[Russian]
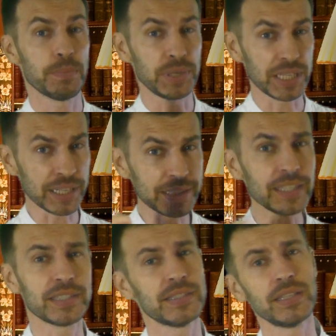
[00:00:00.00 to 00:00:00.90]

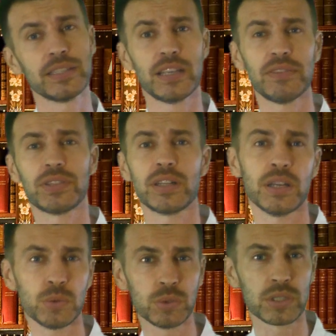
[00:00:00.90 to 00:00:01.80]
Приходи с ней завтра
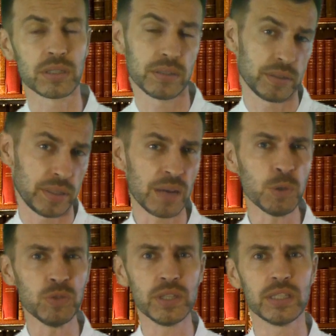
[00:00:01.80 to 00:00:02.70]
на ужин, там
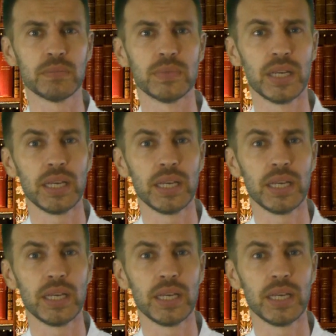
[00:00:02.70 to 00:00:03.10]
увидим.